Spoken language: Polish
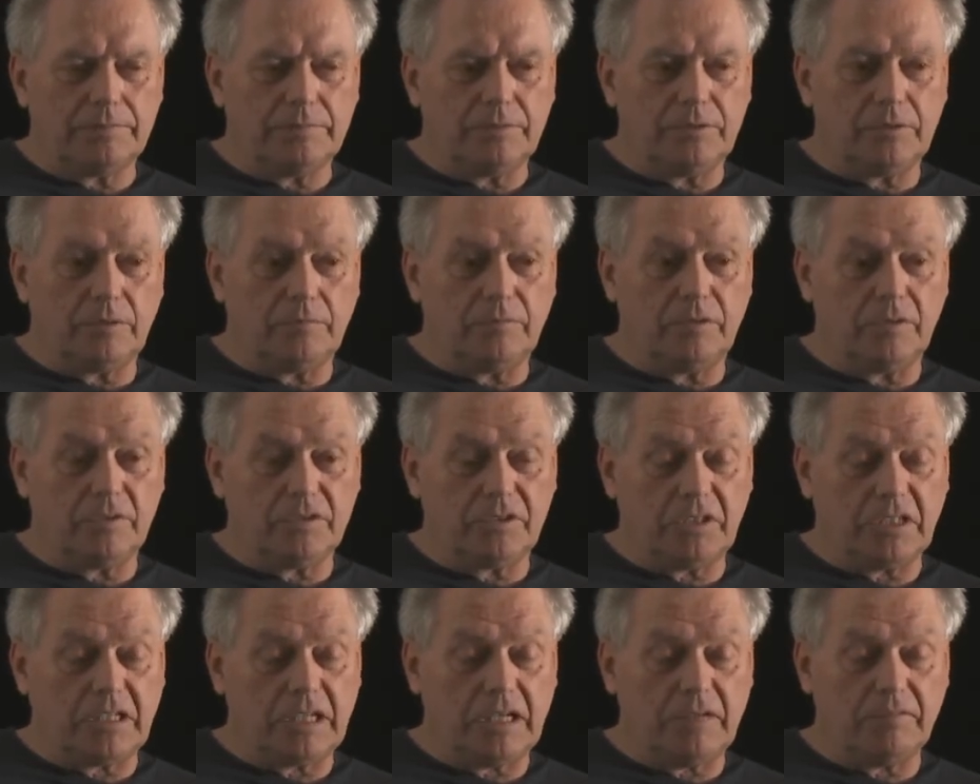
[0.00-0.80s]
To było
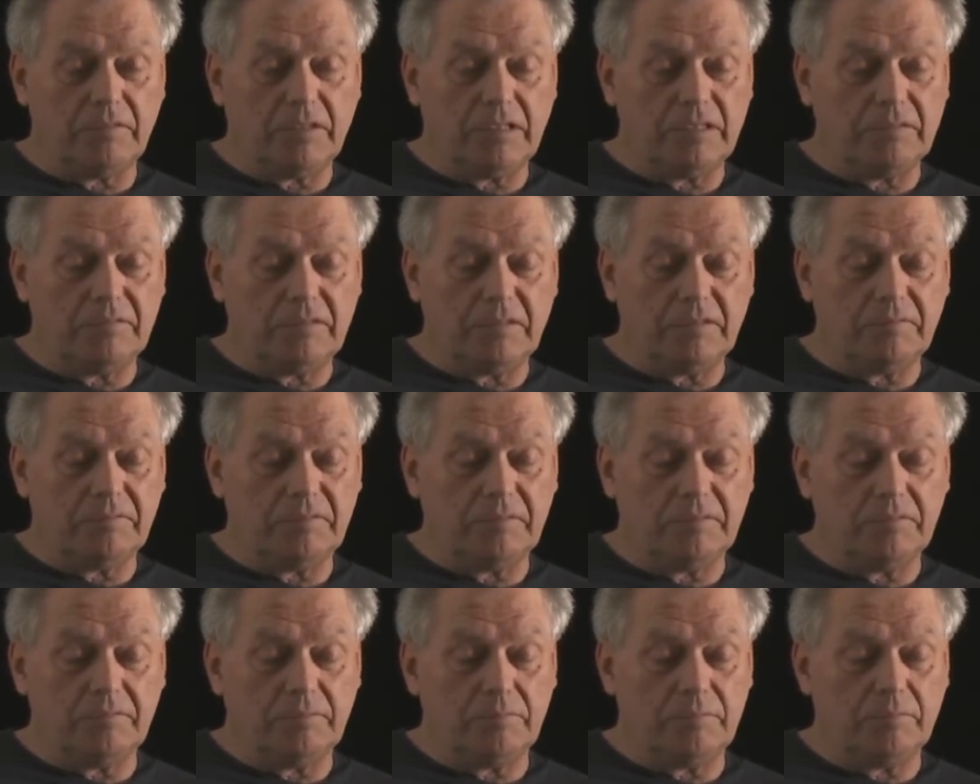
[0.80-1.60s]
ciekawe
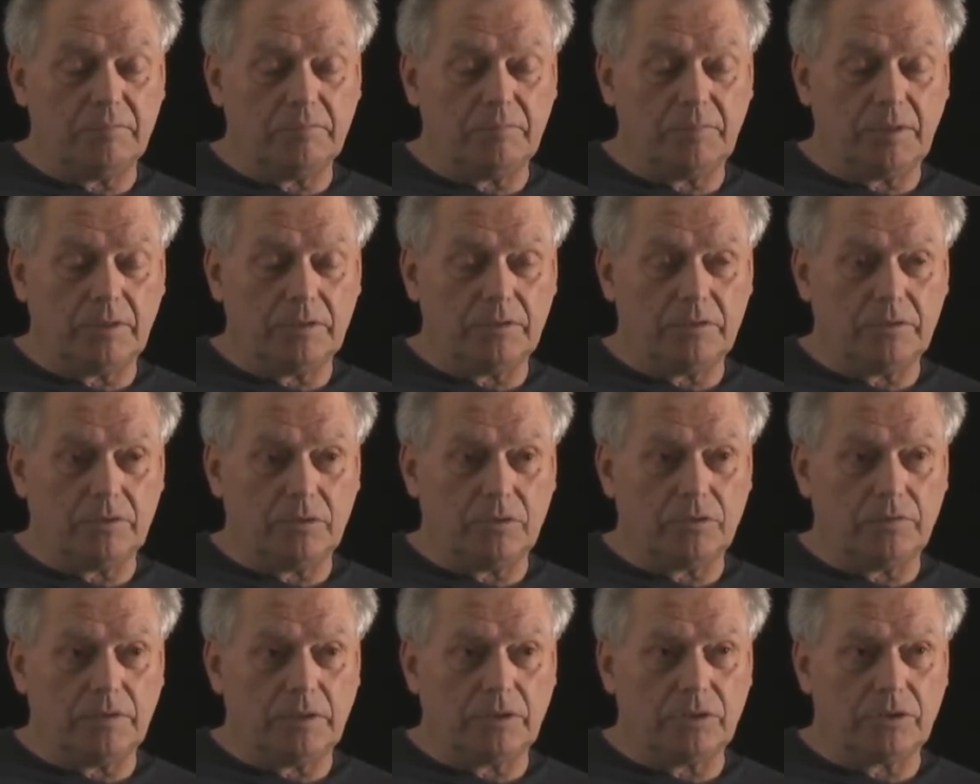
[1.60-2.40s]
bardzo
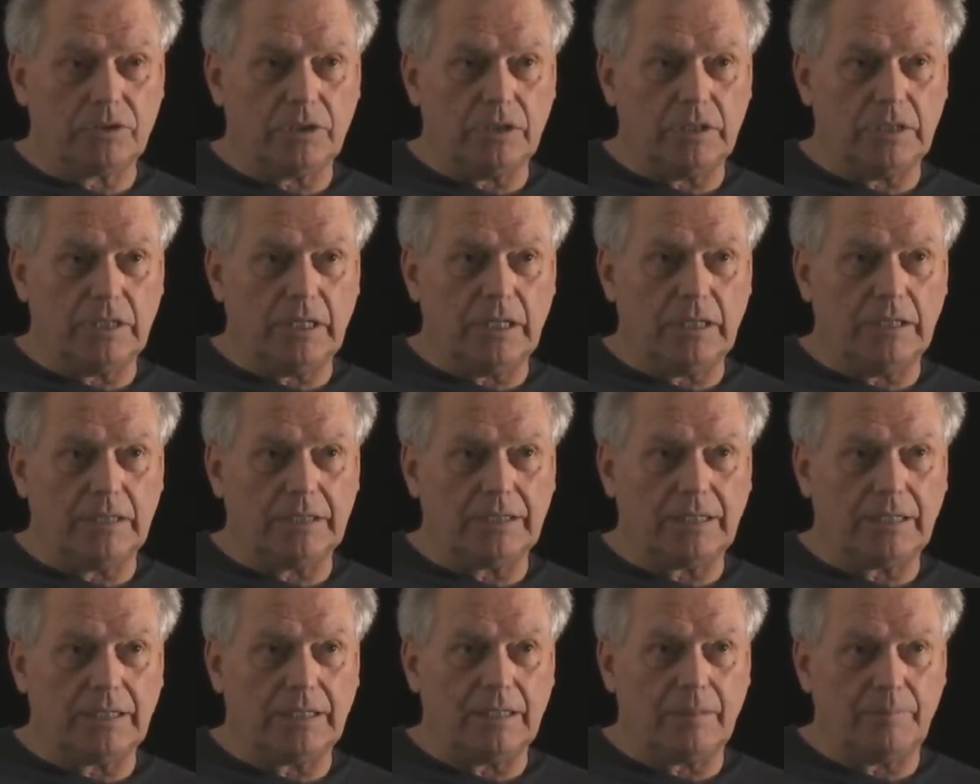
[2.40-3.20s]
doświadczenie, ale
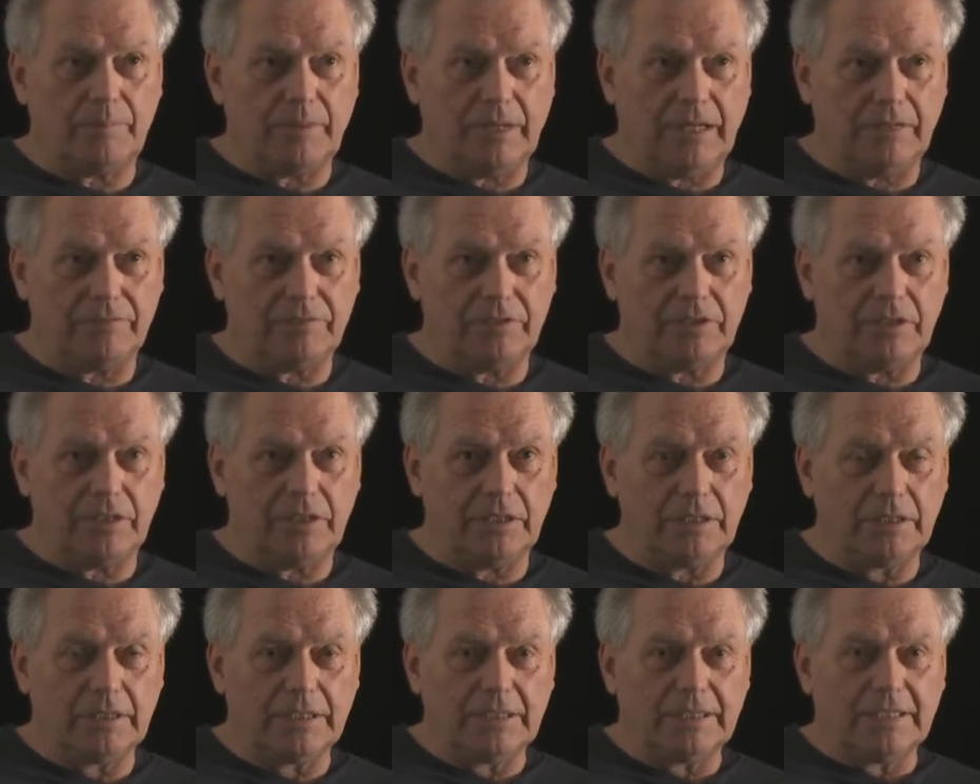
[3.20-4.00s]
tak naprawdę